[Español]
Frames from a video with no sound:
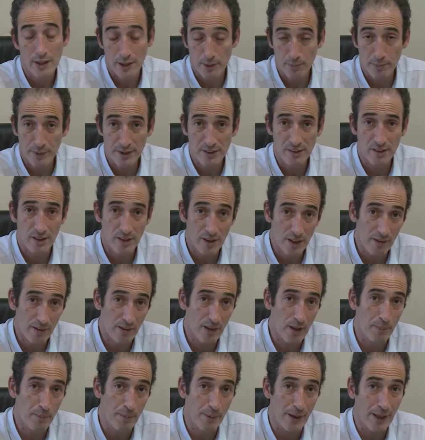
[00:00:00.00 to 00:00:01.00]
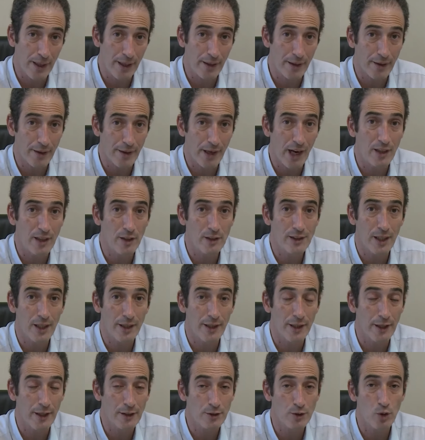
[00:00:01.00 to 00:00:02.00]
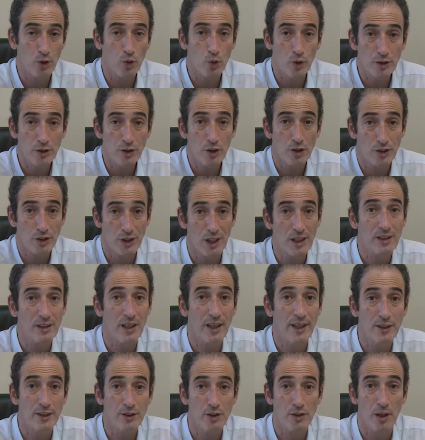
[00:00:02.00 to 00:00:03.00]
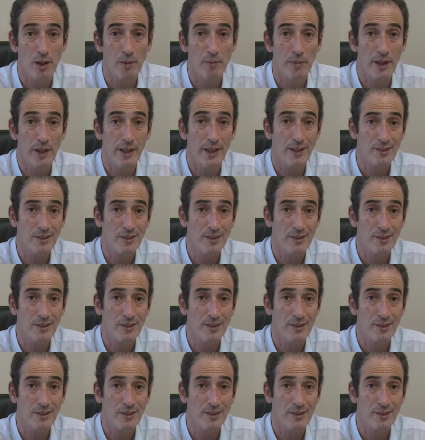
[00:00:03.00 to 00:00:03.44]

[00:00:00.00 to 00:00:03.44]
imprescindible para realizar esos juicios ya está hecho también,